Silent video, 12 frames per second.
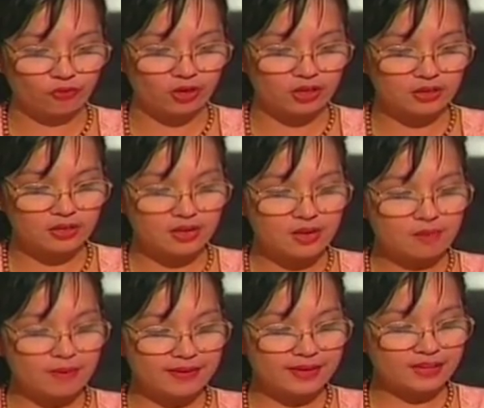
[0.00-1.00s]
one senator pa
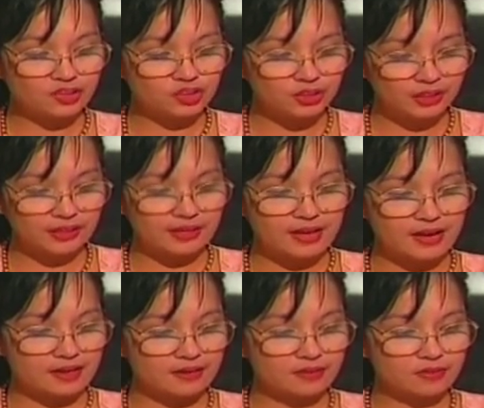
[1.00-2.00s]
nga noong
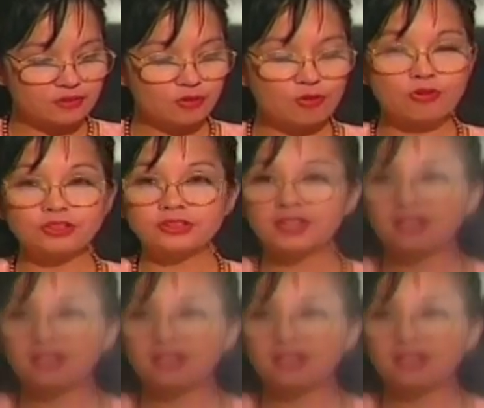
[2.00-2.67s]
1995 bago